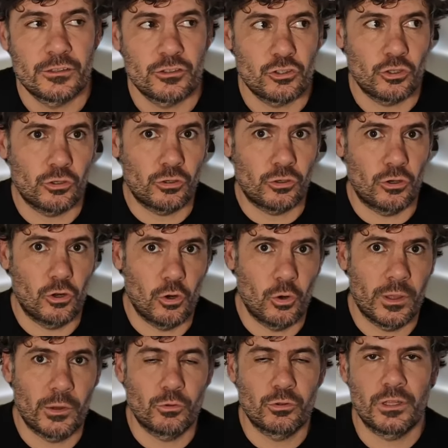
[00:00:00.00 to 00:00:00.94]
Yo
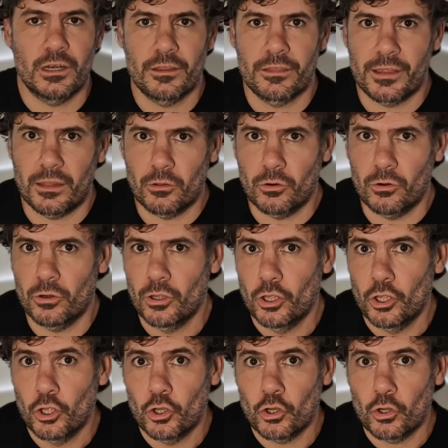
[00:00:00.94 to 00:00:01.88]
lo he utilizado
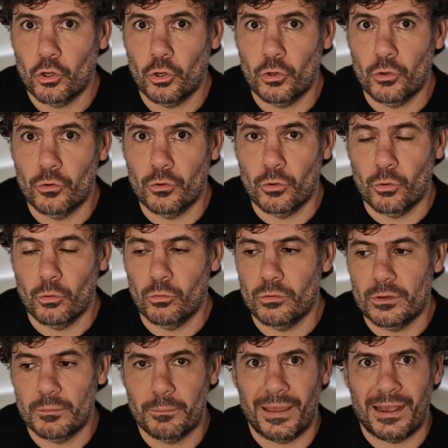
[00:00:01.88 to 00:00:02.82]
con
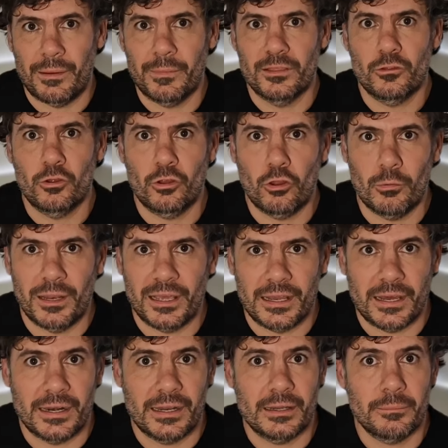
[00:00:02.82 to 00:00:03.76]
un pegamento de
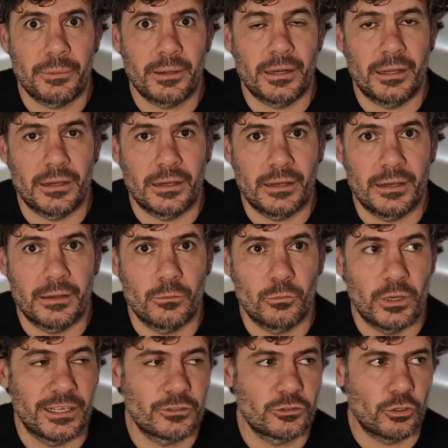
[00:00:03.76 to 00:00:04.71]
doble cara para
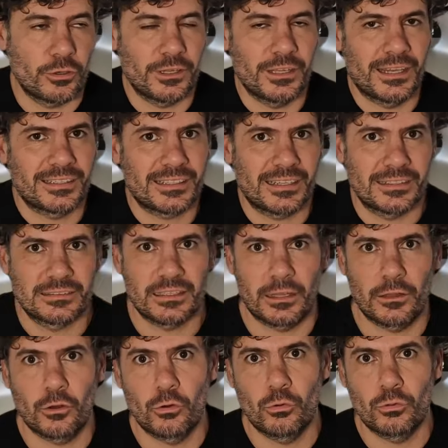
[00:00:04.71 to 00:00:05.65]
estos días que he
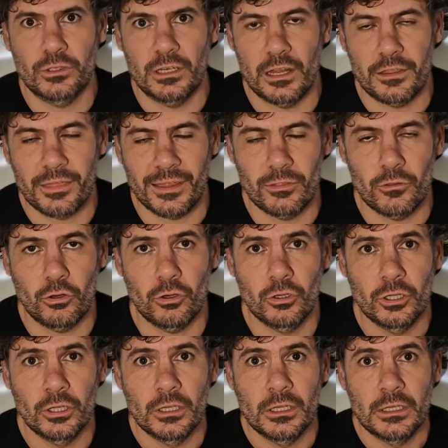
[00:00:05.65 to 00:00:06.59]
estado
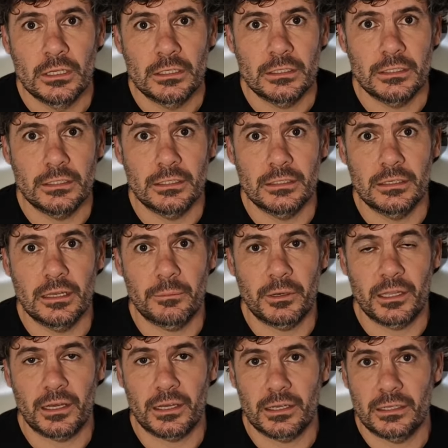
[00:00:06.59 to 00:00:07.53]
utilizándolo y la
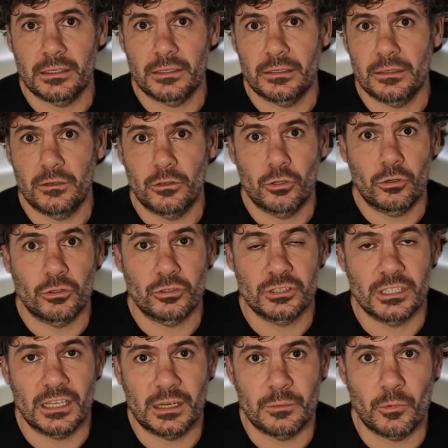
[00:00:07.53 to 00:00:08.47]
verdad es que no
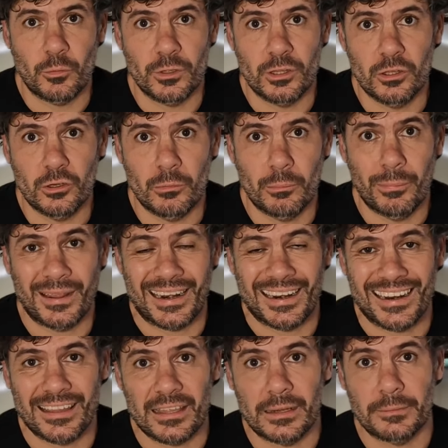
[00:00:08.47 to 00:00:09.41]
se ha movido
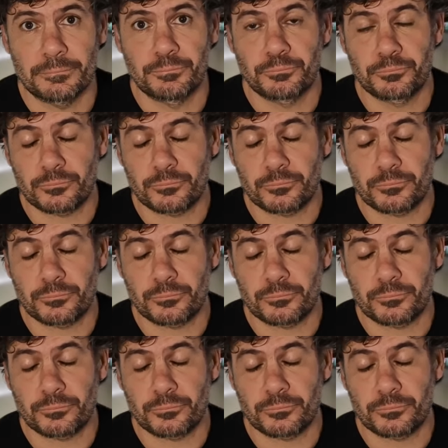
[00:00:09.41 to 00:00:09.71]
para nada.